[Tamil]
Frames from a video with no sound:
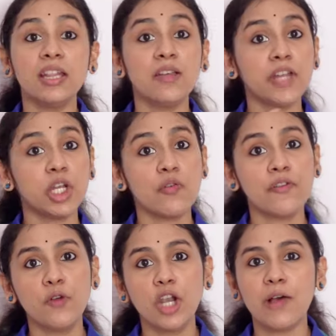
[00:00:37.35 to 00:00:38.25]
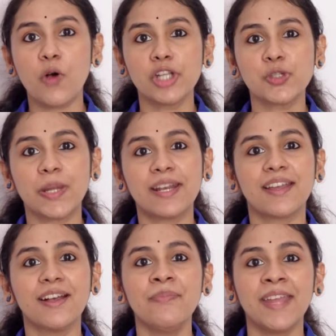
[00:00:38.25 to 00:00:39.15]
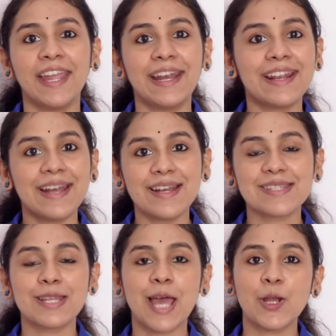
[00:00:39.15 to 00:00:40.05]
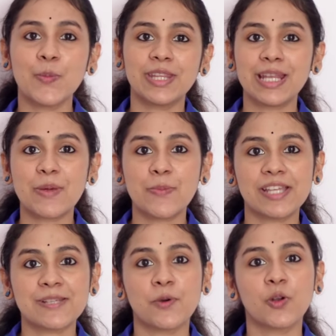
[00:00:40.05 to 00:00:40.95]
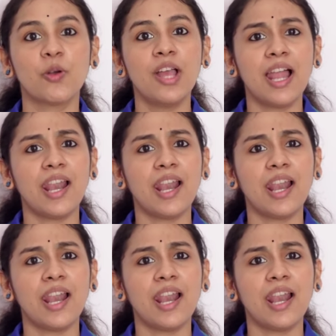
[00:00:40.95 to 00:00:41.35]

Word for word: இந்த வீடியோவை ஃபுல்லாக வாட்ச் பண்ணுங்கள் ஏன்னா ரெண்டு சினாரியோ பற்றி நம்ம பேச போகிறோம்